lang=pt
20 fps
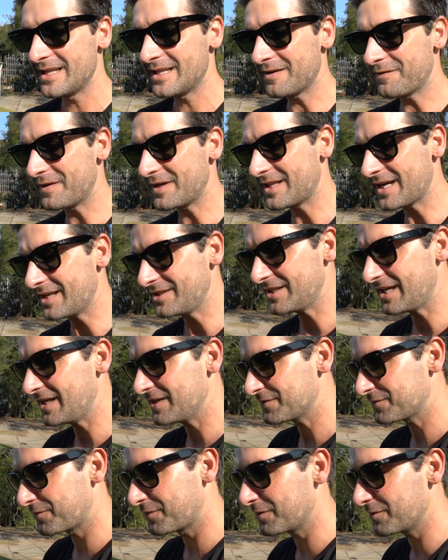Na verdade, que
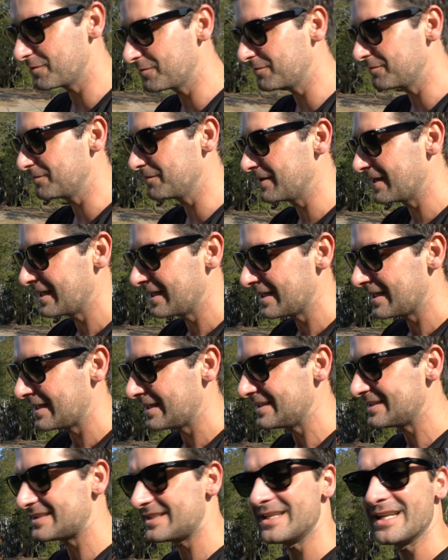eles foram
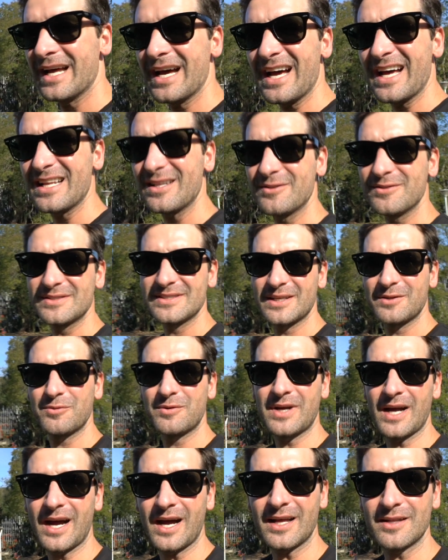ensinados,
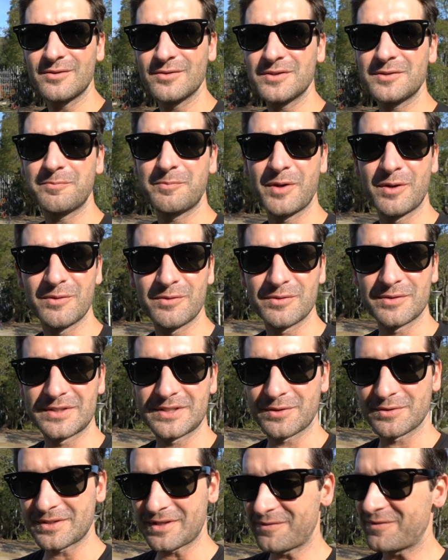educados pelos
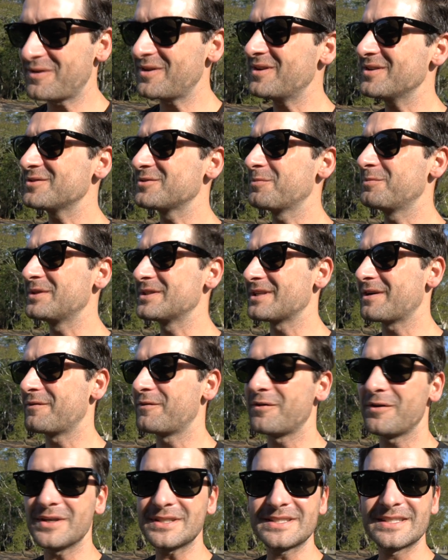seus avós ou
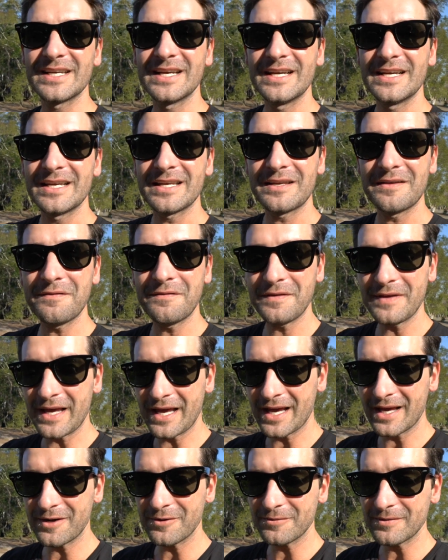bisavós que
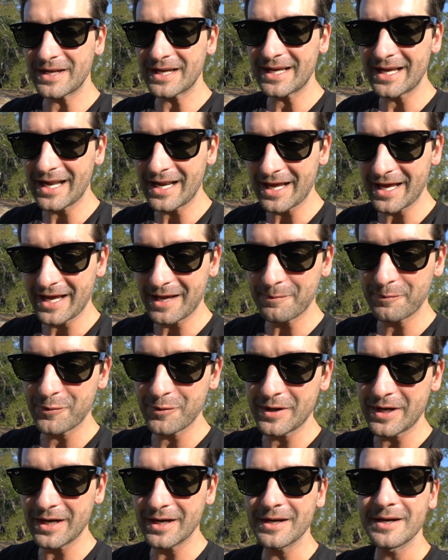vieram naquela
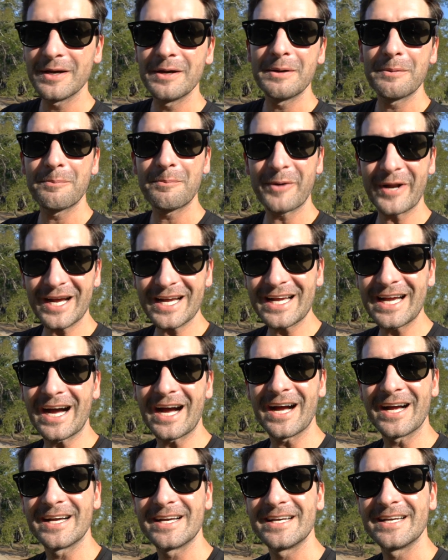época para
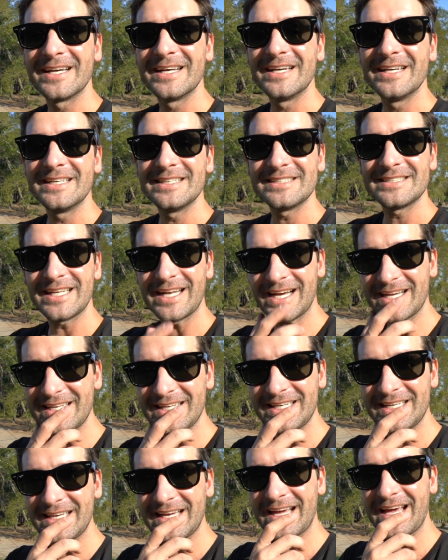cá. Será
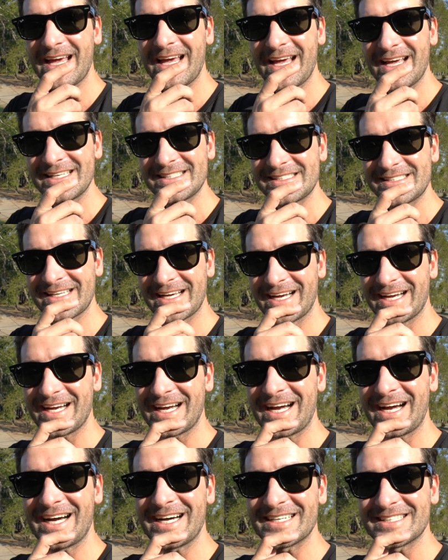que é essa
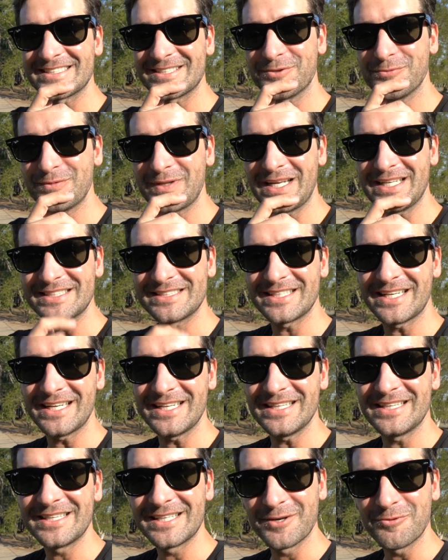a razão deles
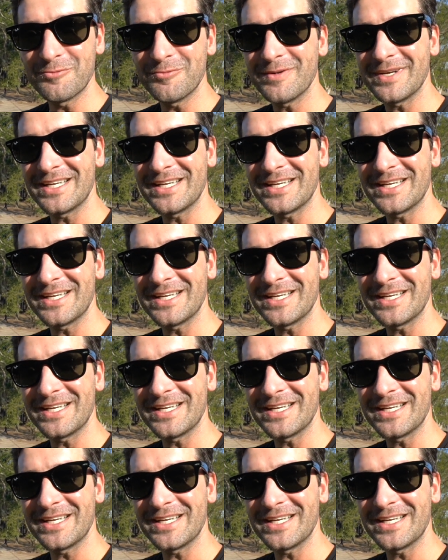serem tão